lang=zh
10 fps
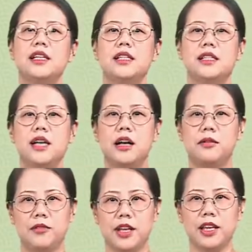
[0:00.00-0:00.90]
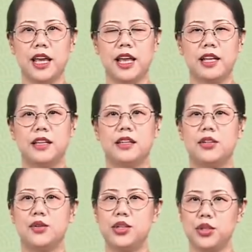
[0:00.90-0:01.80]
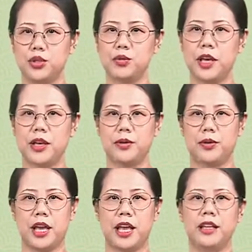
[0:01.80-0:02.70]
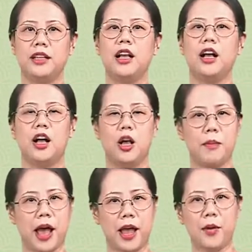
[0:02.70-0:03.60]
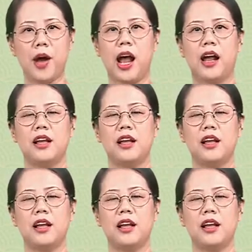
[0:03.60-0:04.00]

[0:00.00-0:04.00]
将文言，也就是书面语言和白话，